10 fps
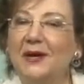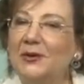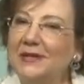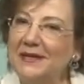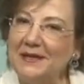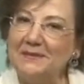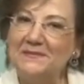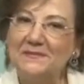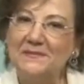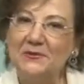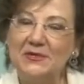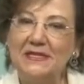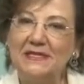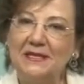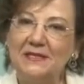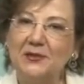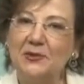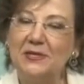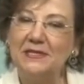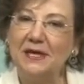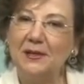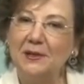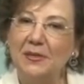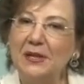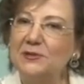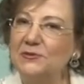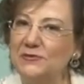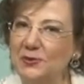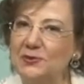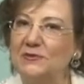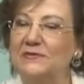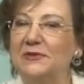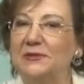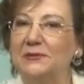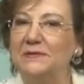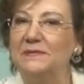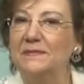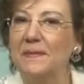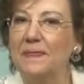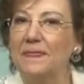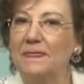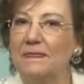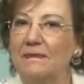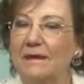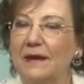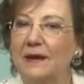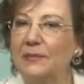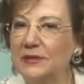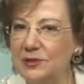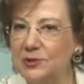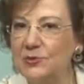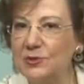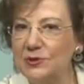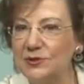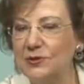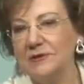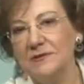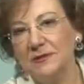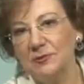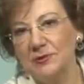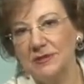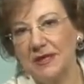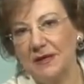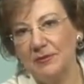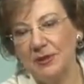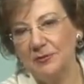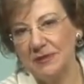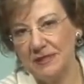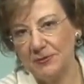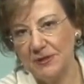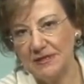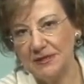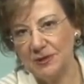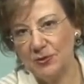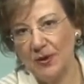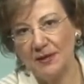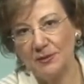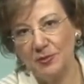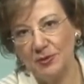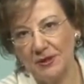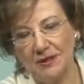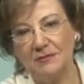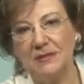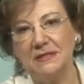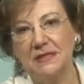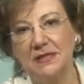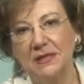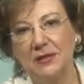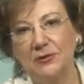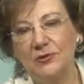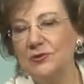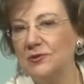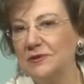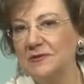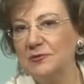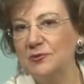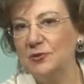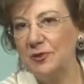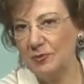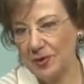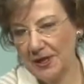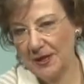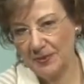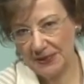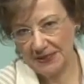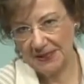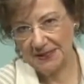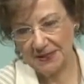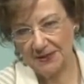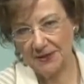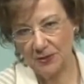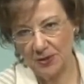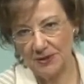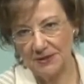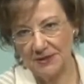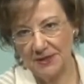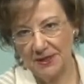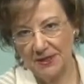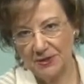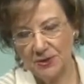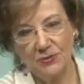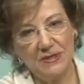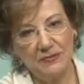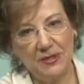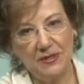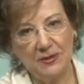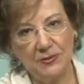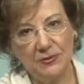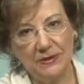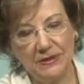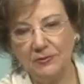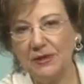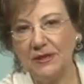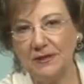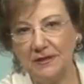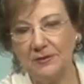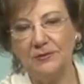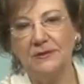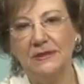Olá, você está sintonizado em mais um Filosofando. A partir de hoje, nós vamos abrir uma sequência de quatro programas onde nós vamos comemorar a presença entre nós de um espírito tão querido,